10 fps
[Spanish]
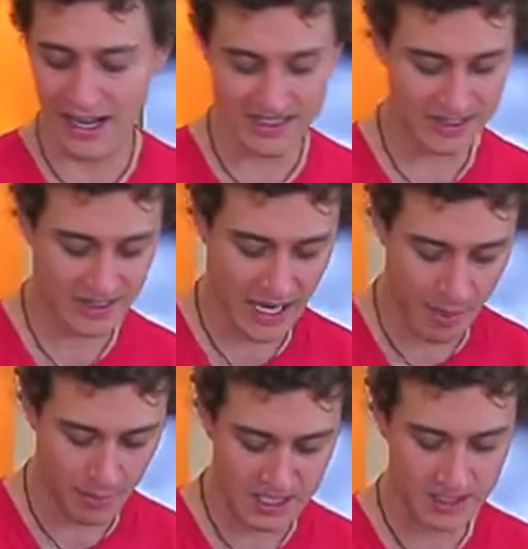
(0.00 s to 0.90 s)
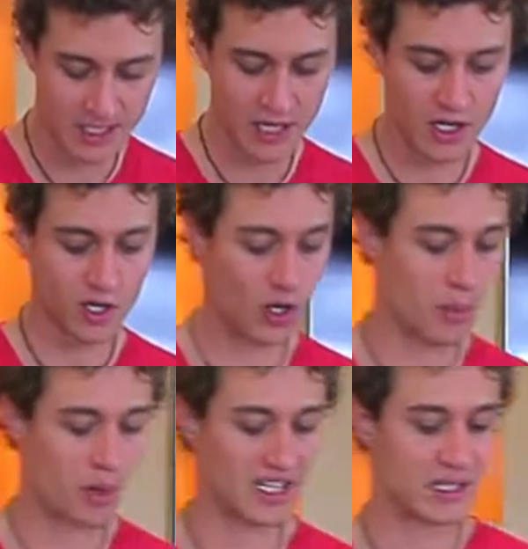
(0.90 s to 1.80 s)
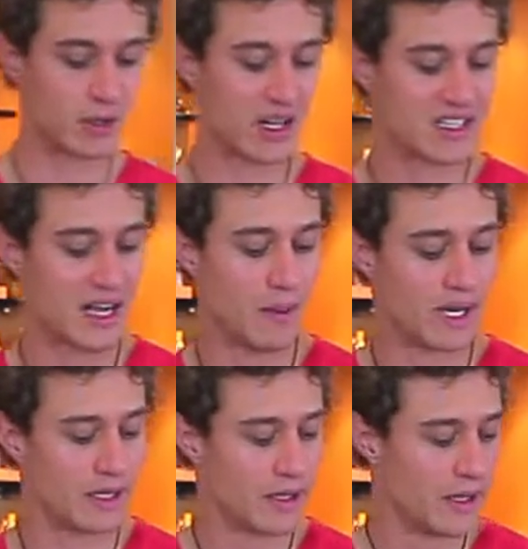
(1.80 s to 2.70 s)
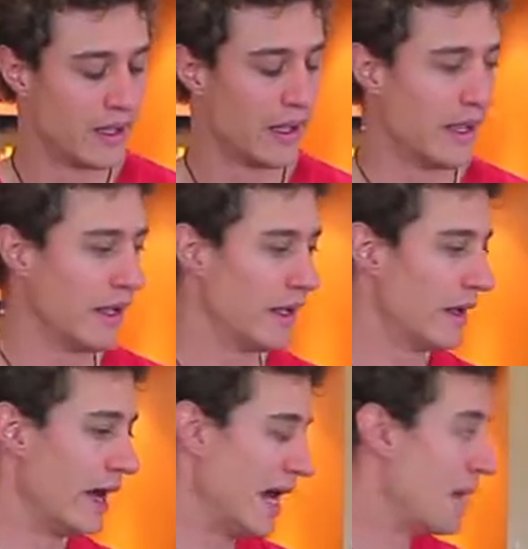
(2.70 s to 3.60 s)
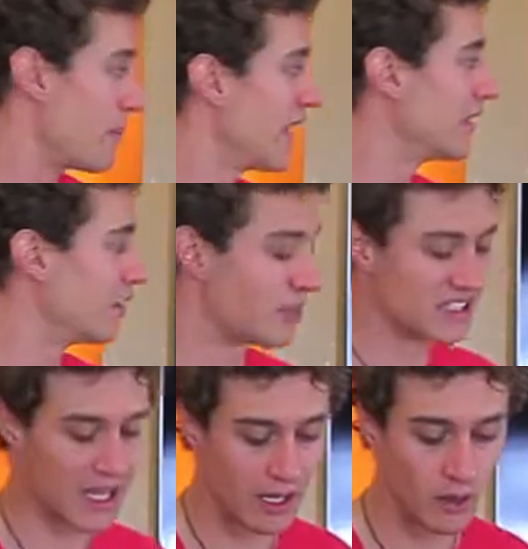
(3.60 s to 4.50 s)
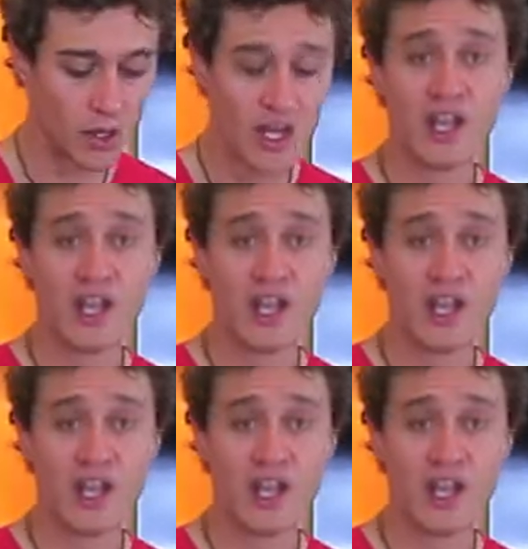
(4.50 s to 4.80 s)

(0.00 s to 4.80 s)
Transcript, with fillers: a las escamas, no le puede hacer un examen eh, a la piel del pescado.